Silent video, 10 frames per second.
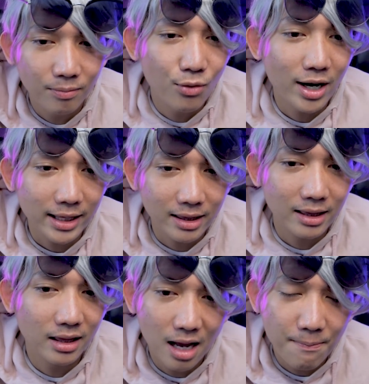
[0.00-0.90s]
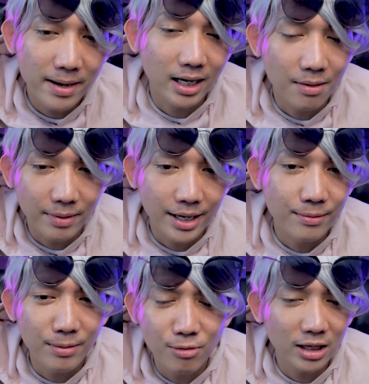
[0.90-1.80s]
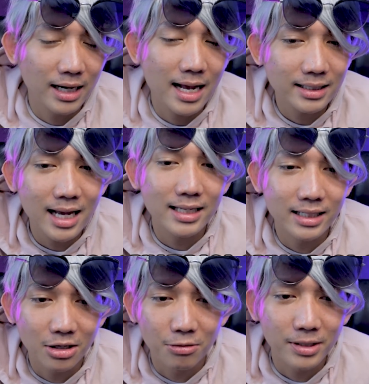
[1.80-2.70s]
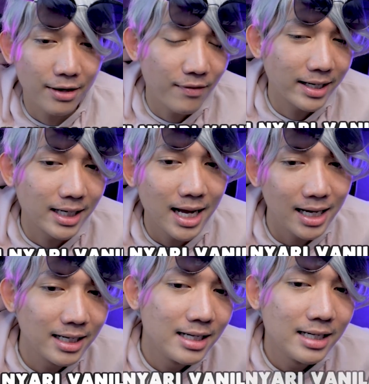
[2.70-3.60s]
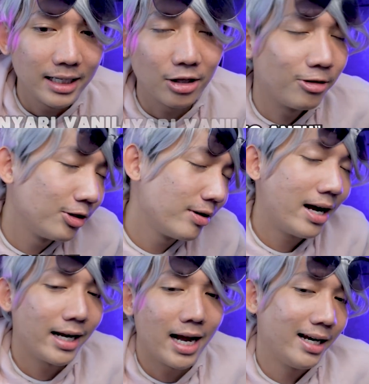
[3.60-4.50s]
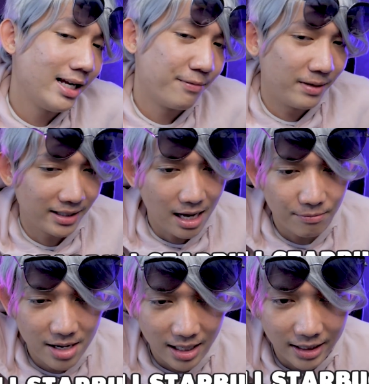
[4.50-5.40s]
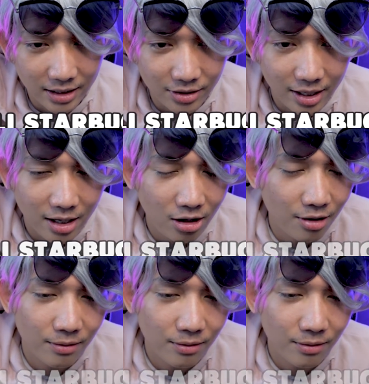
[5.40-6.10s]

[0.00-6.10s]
Buat apa ya namanya gue ya buat rasa sih kalau nyari vanilla gitu-gitu yang kan, ya aneh-aneh ya beli Starbucks gitu ya